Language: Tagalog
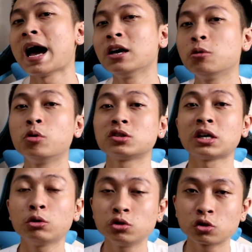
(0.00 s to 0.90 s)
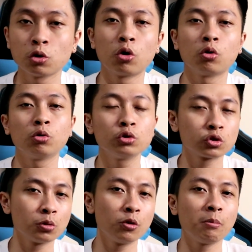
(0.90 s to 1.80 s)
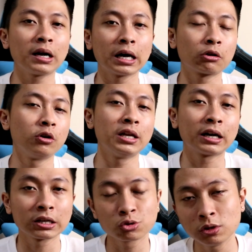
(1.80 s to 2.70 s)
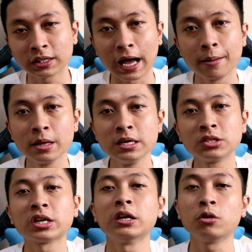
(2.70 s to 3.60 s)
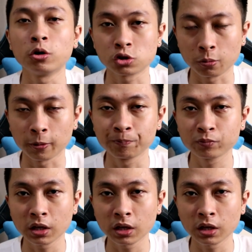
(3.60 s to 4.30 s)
ayaw mo at sa gusto kung gusto mong magkaroon ng resulta sa negosyo mo.